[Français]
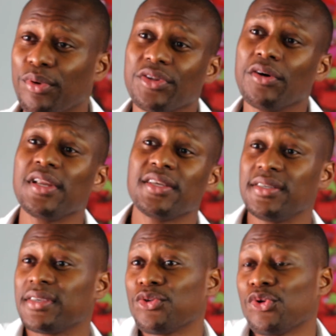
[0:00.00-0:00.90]
pourtant, il
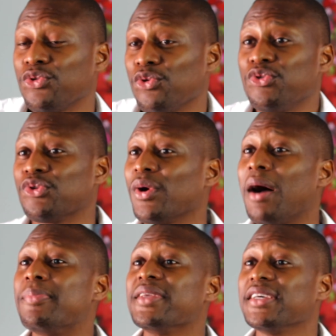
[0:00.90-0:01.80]
existe quelques solutions à
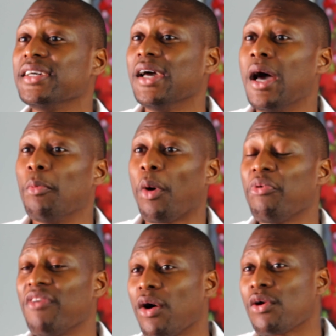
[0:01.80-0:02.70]
appliquer pour
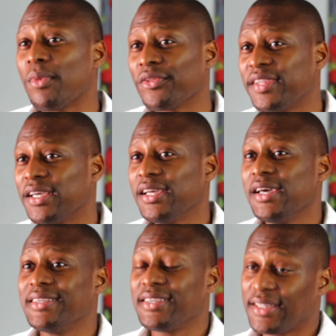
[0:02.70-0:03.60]
pouvoir augmenter
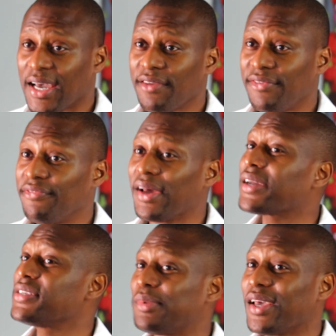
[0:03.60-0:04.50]
ses tarifs, les faire
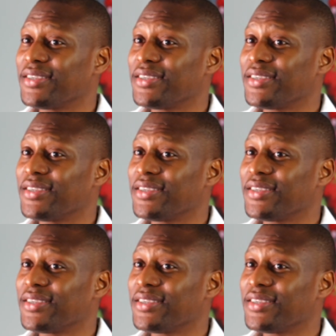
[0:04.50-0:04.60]
accepter à